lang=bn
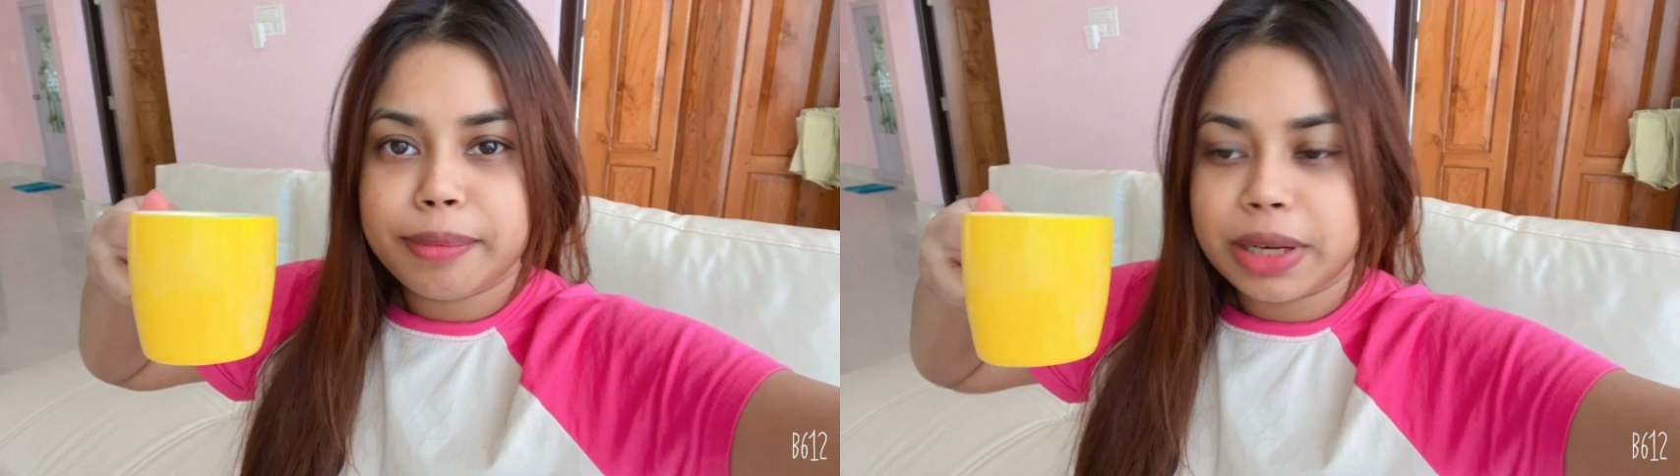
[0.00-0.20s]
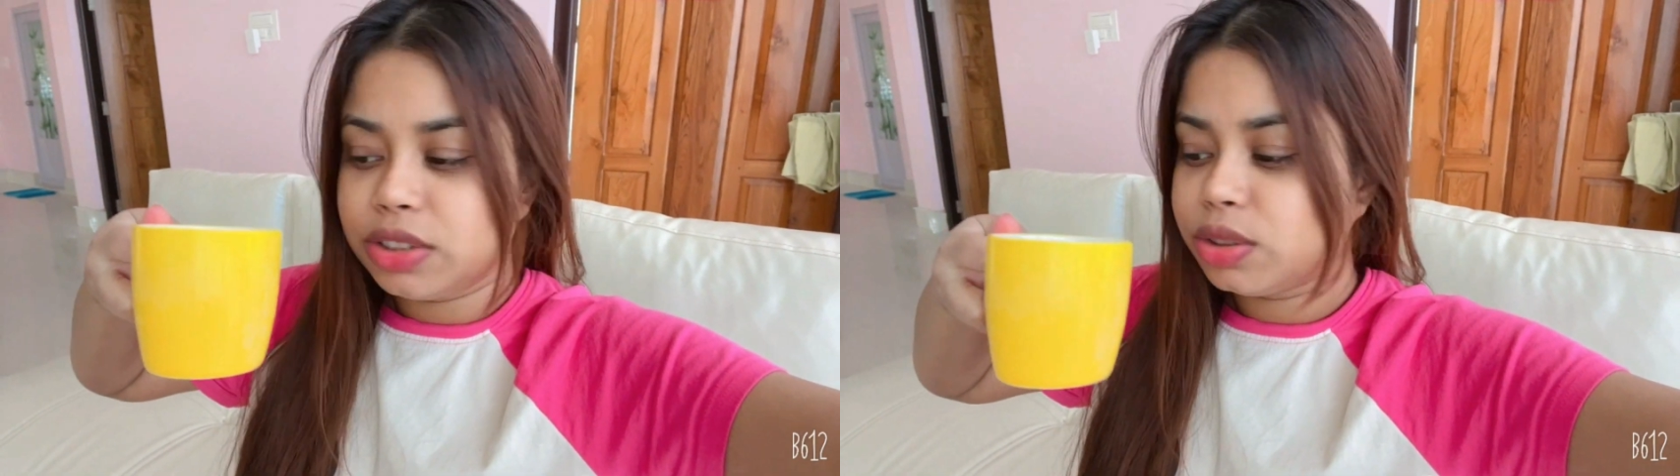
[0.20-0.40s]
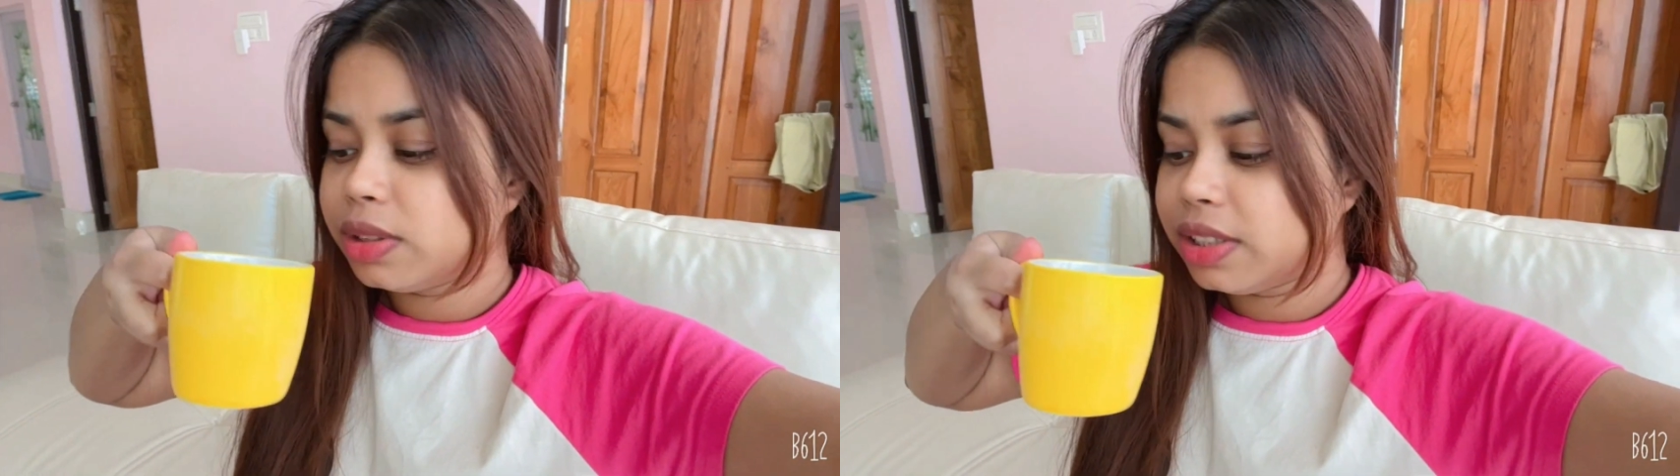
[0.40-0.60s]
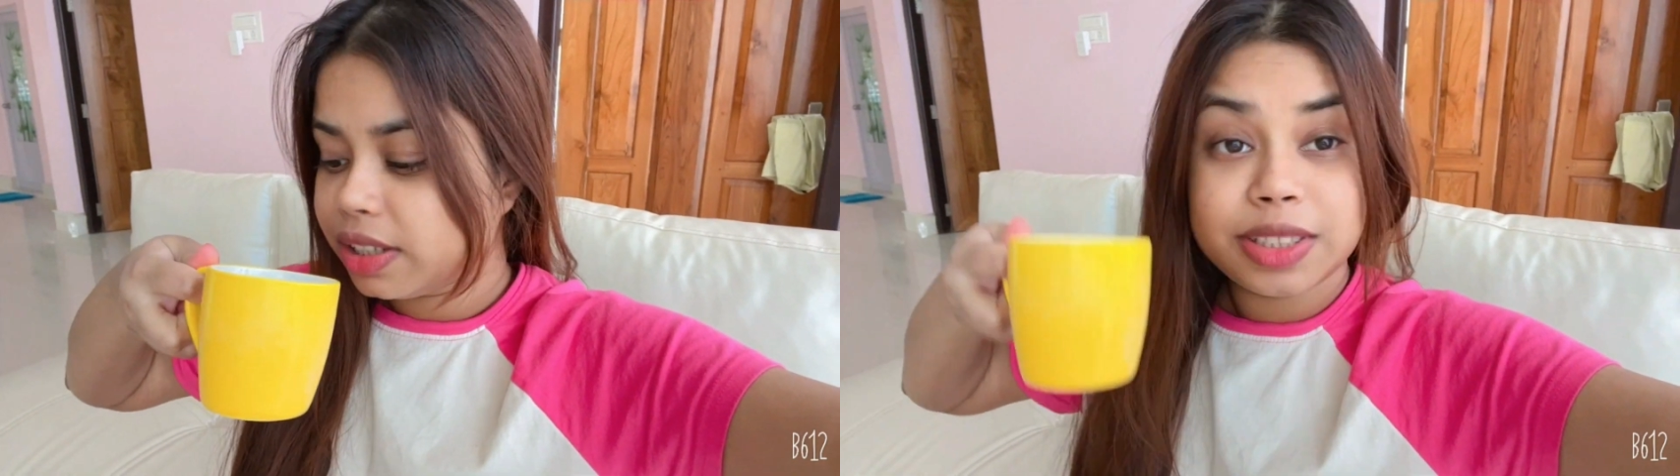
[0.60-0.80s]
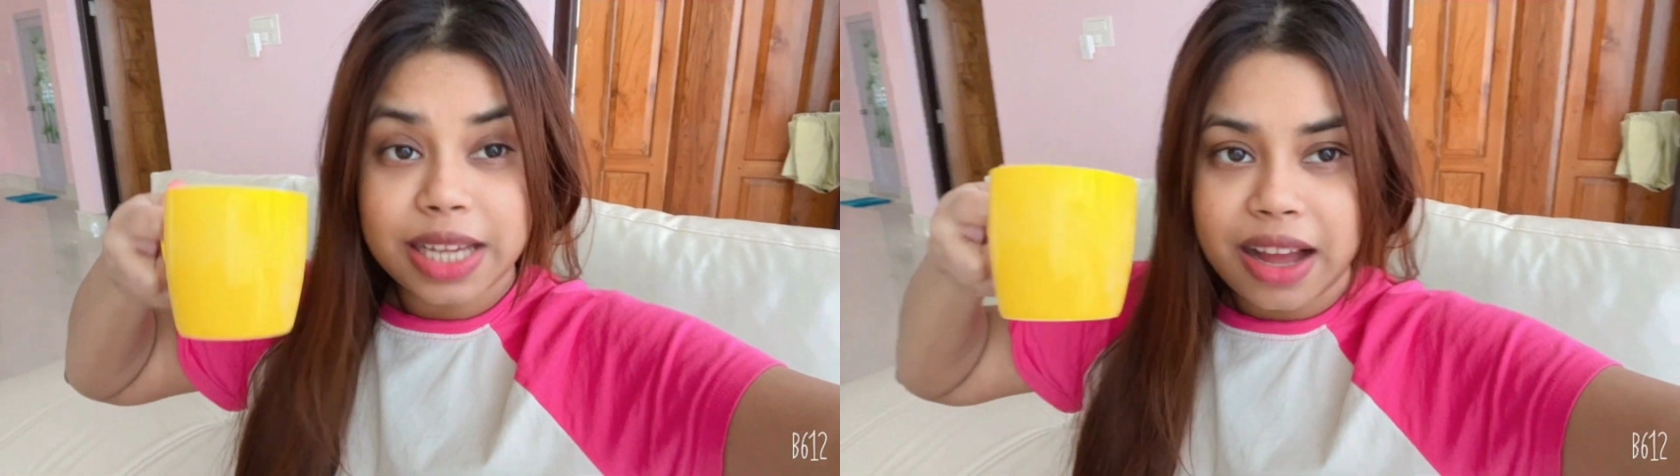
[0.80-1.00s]
নাম্বার
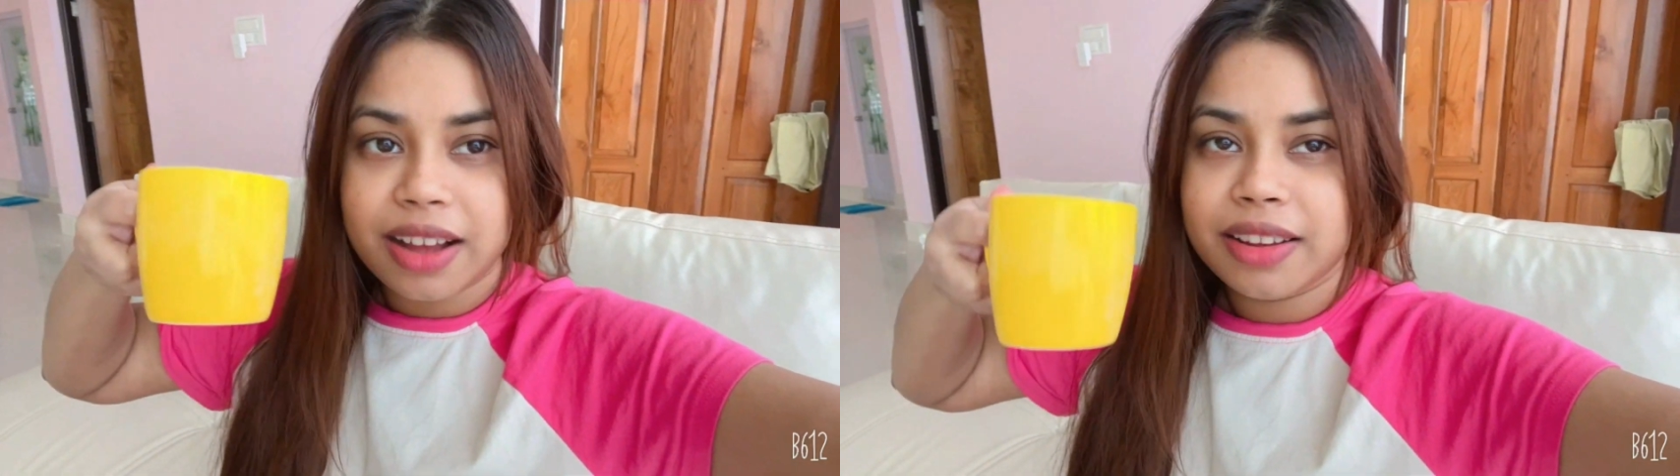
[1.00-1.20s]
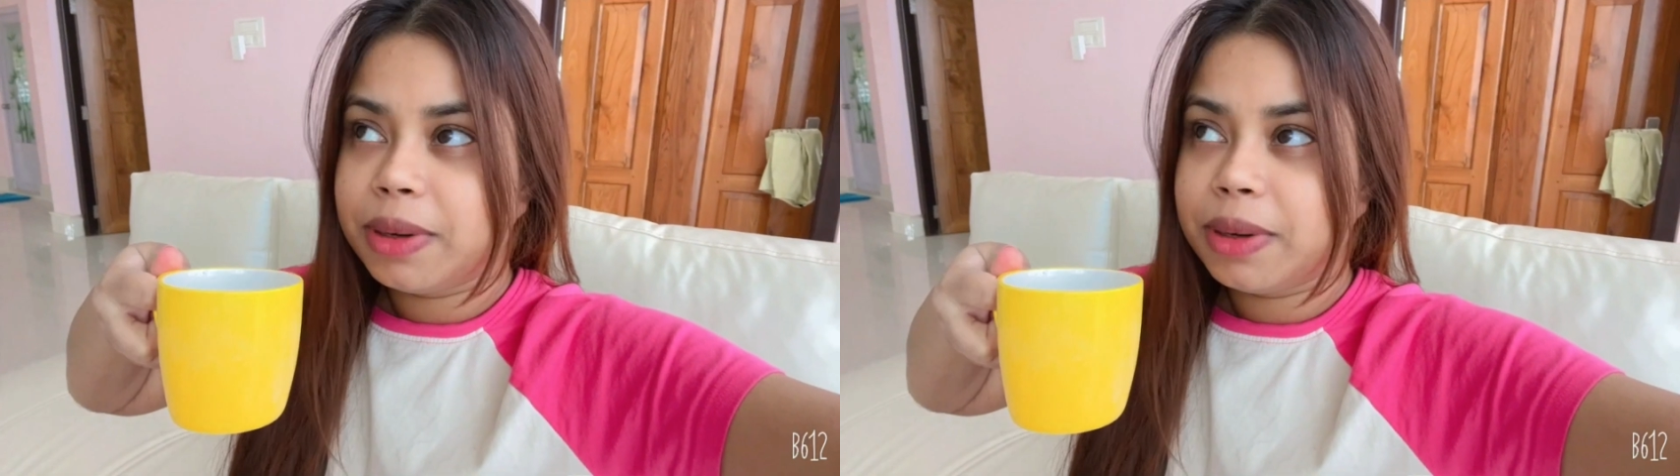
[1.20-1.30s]
চলছে চা